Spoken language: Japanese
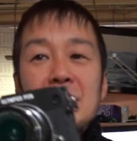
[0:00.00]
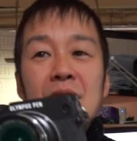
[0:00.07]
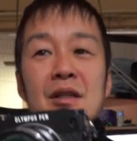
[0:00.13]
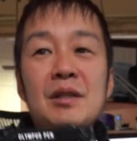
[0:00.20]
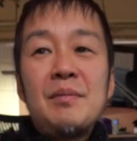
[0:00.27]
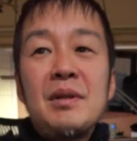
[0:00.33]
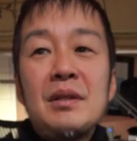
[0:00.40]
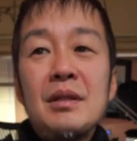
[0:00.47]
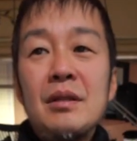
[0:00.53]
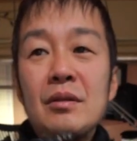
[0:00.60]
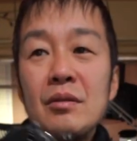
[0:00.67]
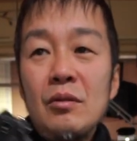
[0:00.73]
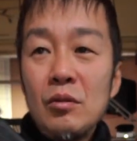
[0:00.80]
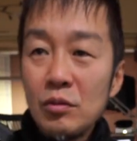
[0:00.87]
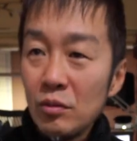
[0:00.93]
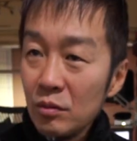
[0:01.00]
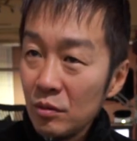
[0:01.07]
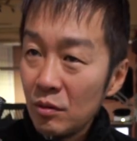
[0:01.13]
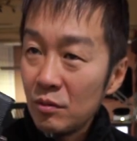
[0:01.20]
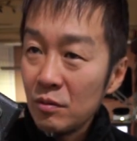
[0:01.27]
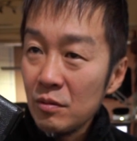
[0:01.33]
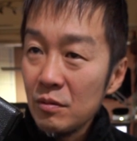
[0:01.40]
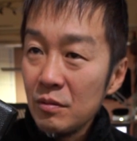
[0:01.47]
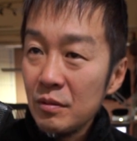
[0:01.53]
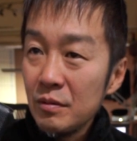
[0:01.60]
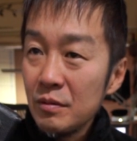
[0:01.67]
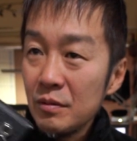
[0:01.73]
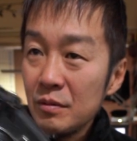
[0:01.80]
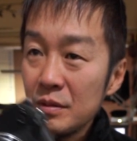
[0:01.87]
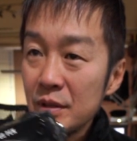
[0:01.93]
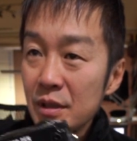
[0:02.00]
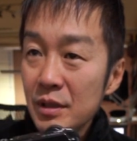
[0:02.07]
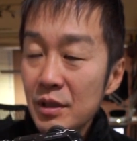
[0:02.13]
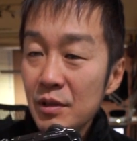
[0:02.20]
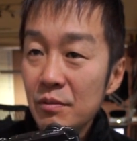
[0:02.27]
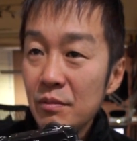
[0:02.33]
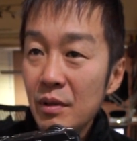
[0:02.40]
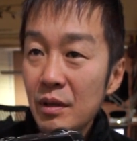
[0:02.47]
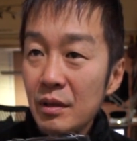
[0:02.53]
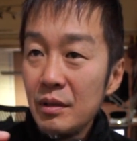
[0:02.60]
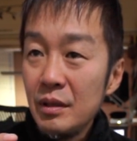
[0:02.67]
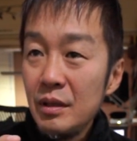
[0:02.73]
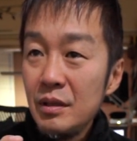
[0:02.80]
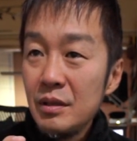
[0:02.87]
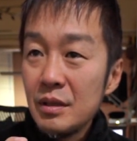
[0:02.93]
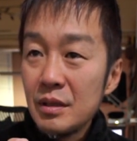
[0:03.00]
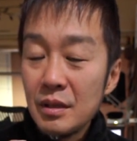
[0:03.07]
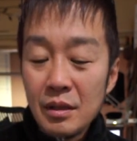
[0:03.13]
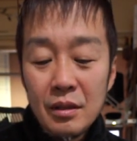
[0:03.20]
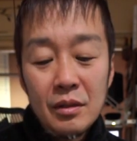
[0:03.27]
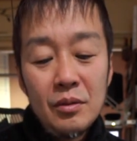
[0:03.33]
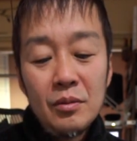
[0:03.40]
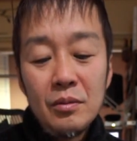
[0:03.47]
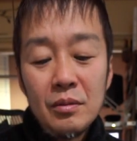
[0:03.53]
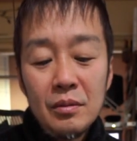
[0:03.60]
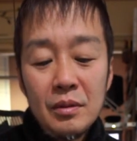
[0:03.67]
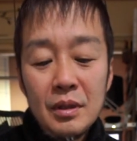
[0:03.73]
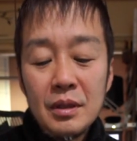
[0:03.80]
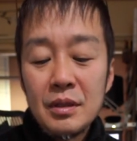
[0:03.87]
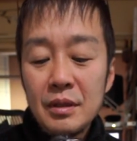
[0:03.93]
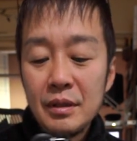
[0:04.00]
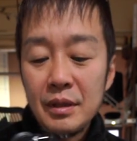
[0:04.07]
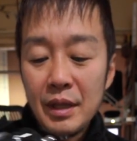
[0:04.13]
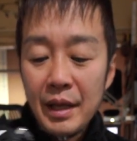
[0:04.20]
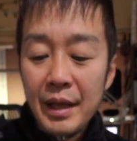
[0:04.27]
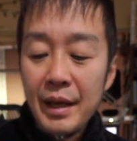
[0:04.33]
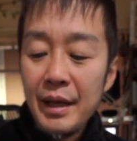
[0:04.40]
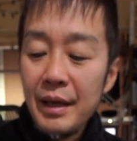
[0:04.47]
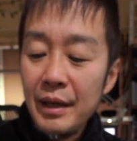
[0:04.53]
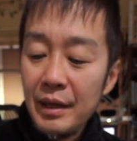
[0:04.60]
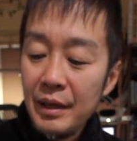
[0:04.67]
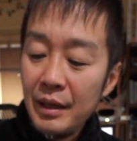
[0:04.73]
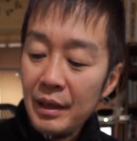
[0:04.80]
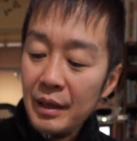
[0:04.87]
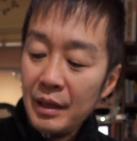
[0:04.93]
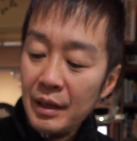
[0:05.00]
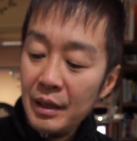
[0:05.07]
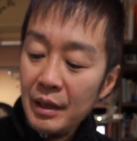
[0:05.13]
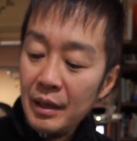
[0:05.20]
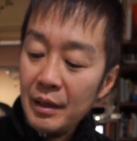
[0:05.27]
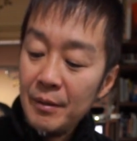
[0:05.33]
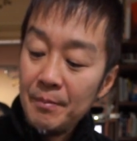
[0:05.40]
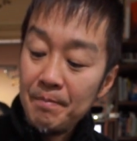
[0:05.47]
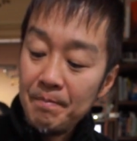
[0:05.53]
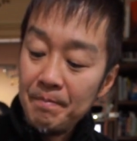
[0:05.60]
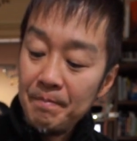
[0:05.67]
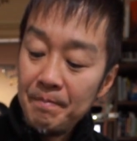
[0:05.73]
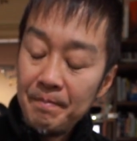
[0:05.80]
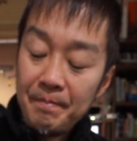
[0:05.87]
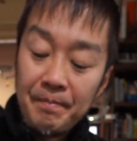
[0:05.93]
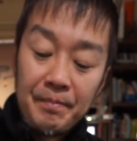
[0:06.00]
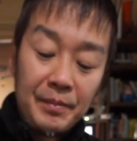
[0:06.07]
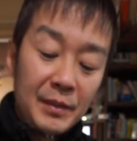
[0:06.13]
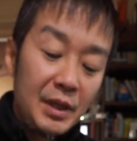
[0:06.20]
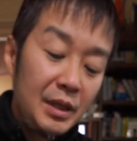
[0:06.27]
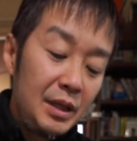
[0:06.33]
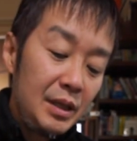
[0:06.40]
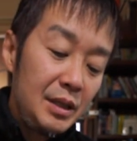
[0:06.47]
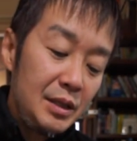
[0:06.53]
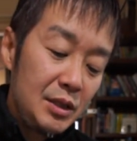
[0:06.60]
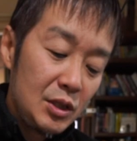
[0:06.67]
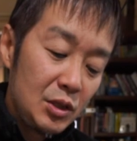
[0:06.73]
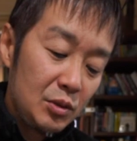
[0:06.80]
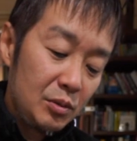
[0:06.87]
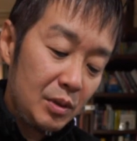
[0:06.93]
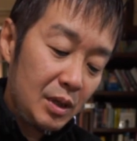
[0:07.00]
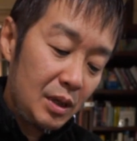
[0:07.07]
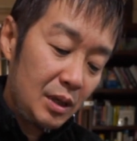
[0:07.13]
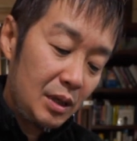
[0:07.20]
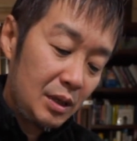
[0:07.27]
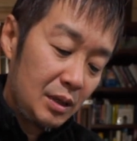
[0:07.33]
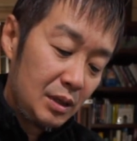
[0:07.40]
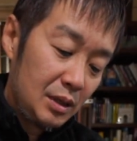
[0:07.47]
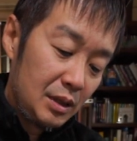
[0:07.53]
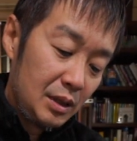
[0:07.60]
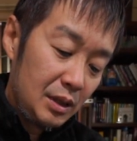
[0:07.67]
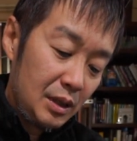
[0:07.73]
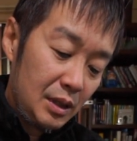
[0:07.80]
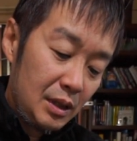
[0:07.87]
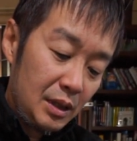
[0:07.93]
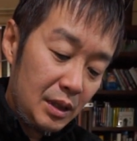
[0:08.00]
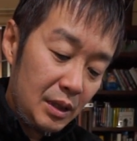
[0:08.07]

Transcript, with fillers: たりしますけどほとんどこの写真はインスタ用ですねうんでレンズはえー、